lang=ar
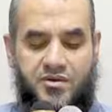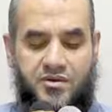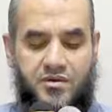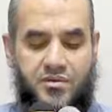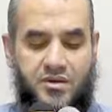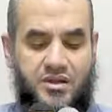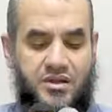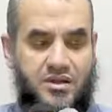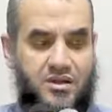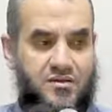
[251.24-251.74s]

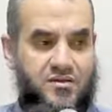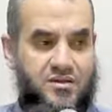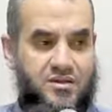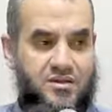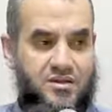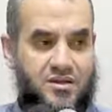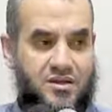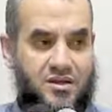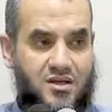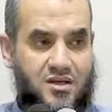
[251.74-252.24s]
فمن
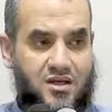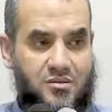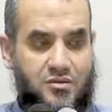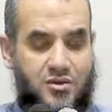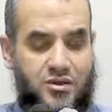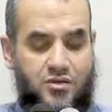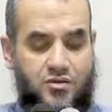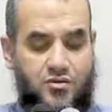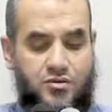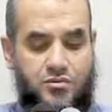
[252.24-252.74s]
اعتدى أي
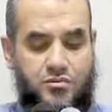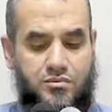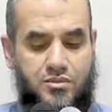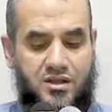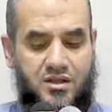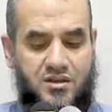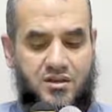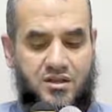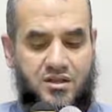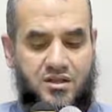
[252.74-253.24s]
منكم
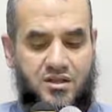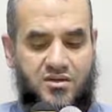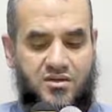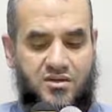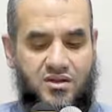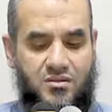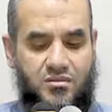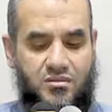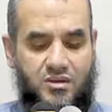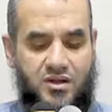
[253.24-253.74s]
بعد
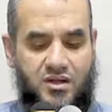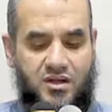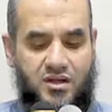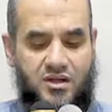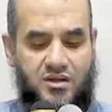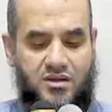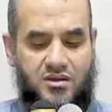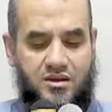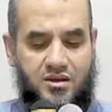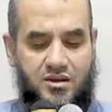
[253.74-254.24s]
هذا
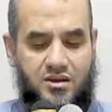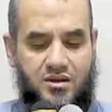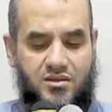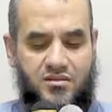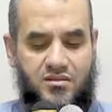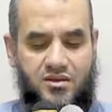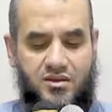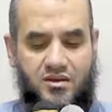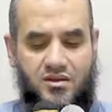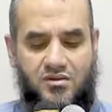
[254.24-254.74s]
البيان
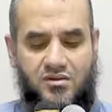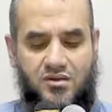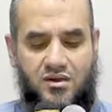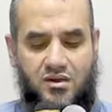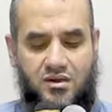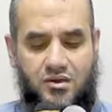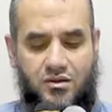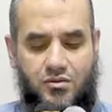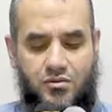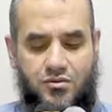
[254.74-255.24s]
الذي
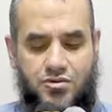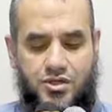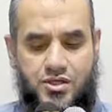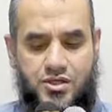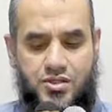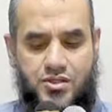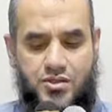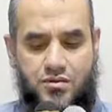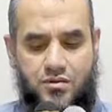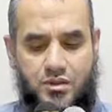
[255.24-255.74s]
قطع
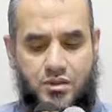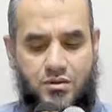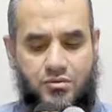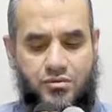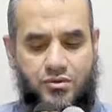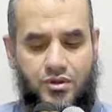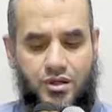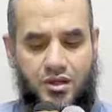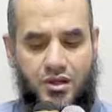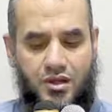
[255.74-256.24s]
الحجج
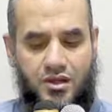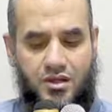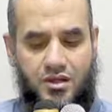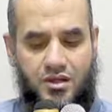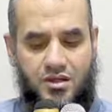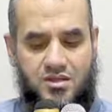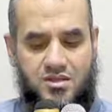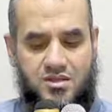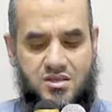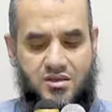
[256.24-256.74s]
وأوضح
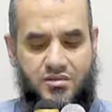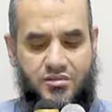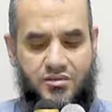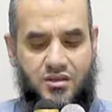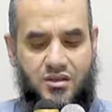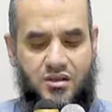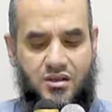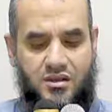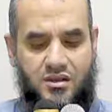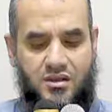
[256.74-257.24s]

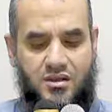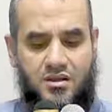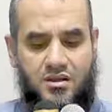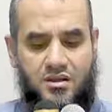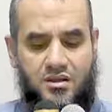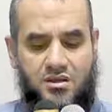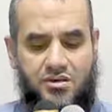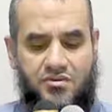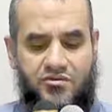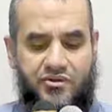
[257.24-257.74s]
السبيل
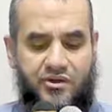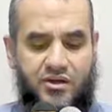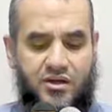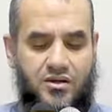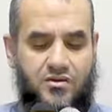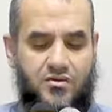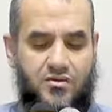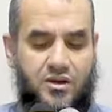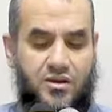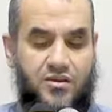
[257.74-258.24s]

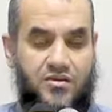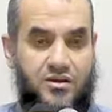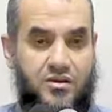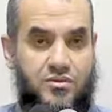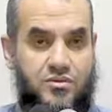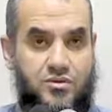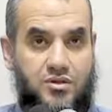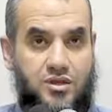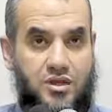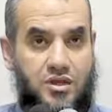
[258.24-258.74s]
فله
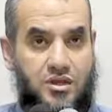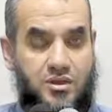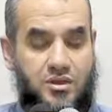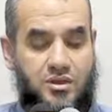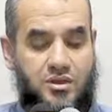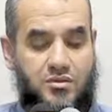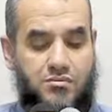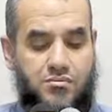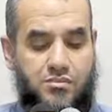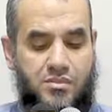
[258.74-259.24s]
عذاب
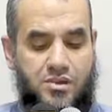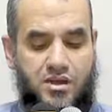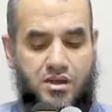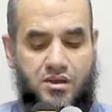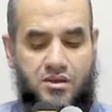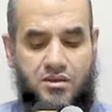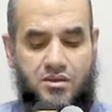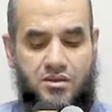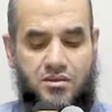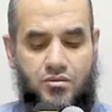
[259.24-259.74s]
أليم
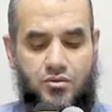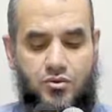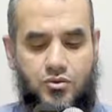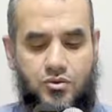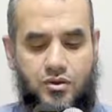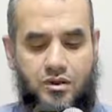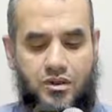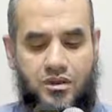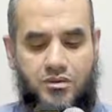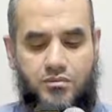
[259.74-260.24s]
أي
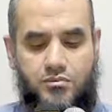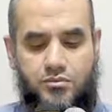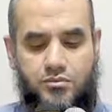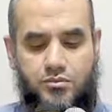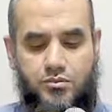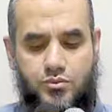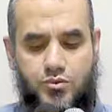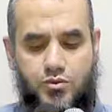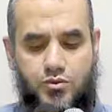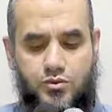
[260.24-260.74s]

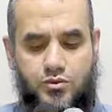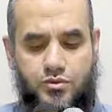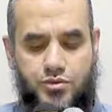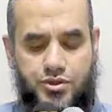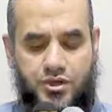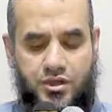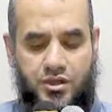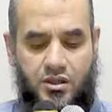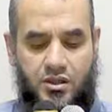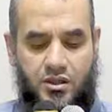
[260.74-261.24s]
مؤلم
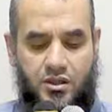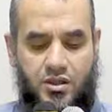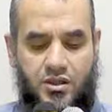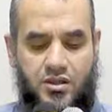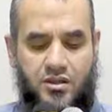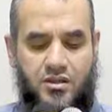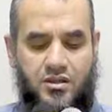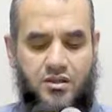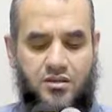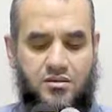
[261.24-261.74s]
موجع
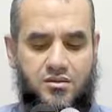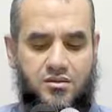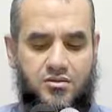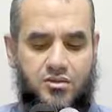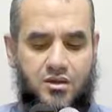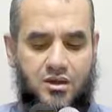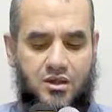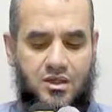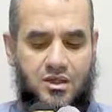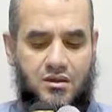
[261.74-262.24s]
لا
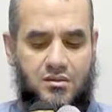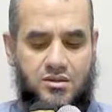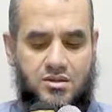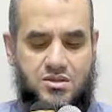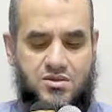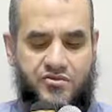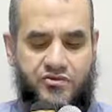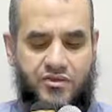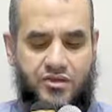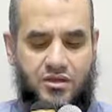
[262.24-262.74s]
يقدر على
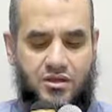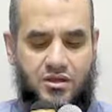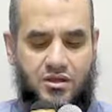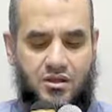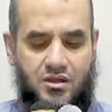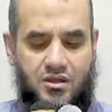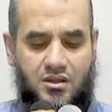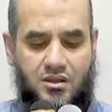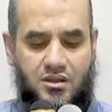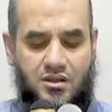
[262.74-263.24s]
وصفه
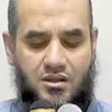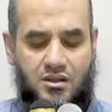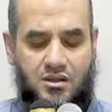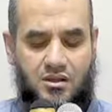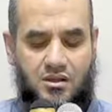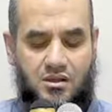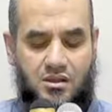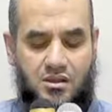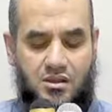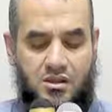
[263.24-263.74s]
إلا الله